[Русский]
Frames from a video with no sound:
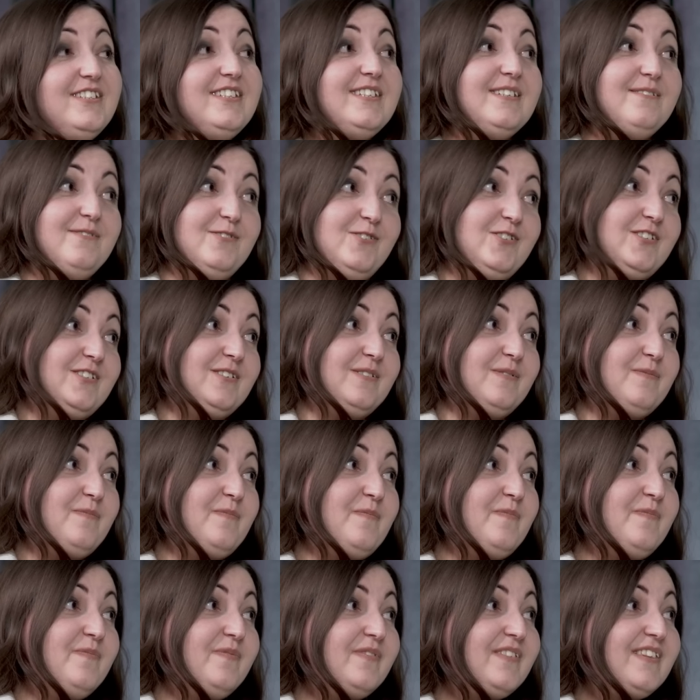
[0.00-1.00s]
девочка,
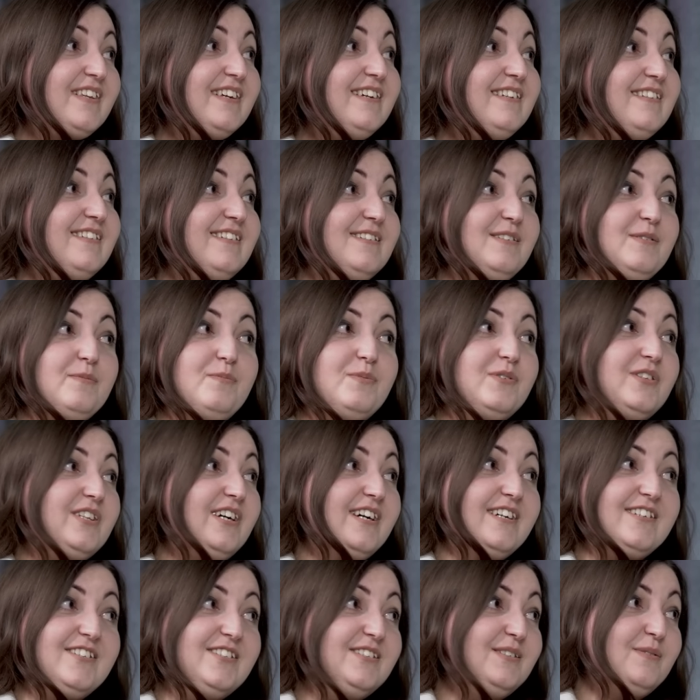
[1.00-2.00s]
ты
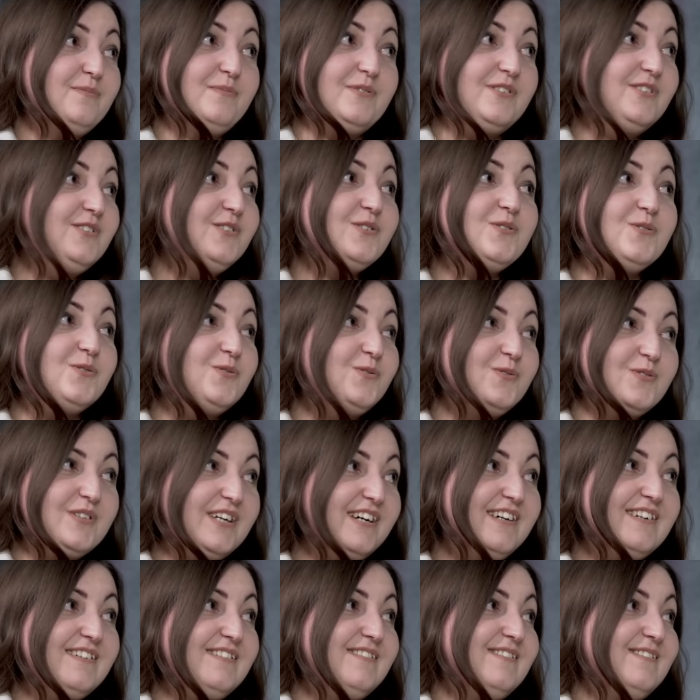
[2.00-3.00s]
пытаешься проникнуть
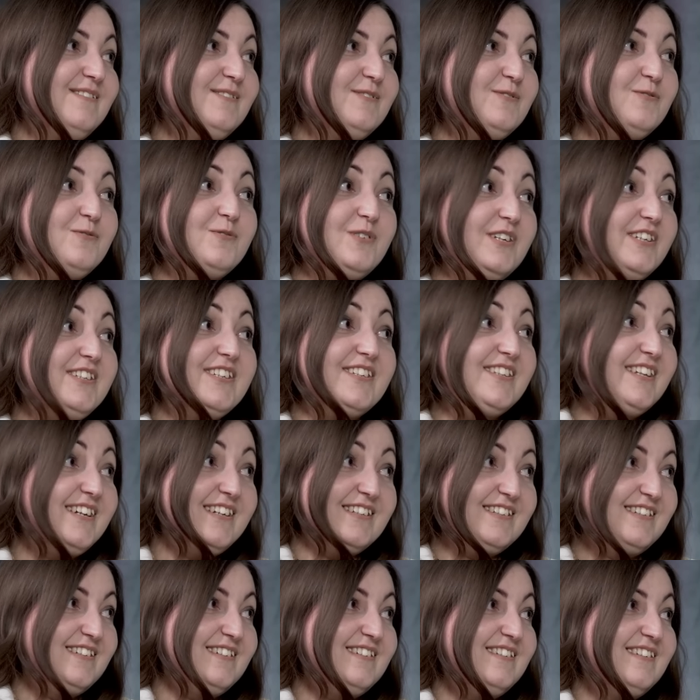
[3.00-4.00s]
туда, куда не
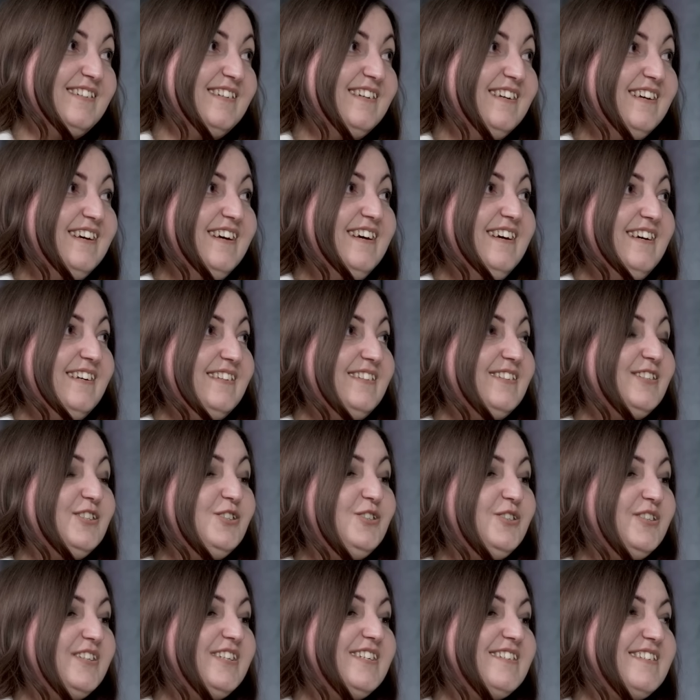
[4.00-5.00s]
надо. Ты
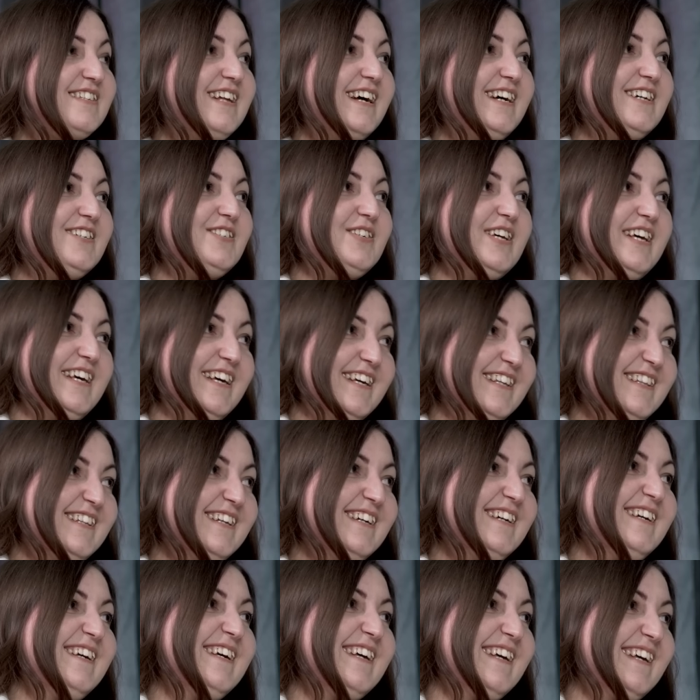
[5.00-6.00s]
еще не знаешь
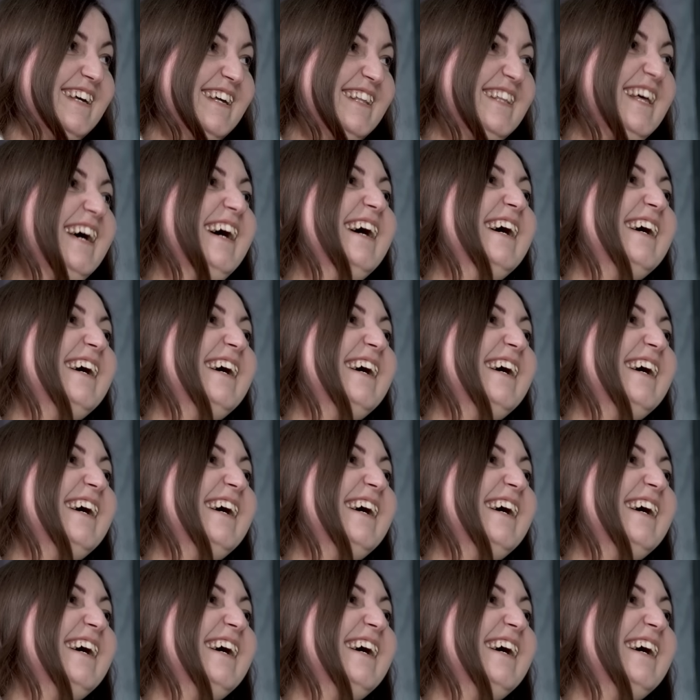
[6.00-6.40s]
это, это,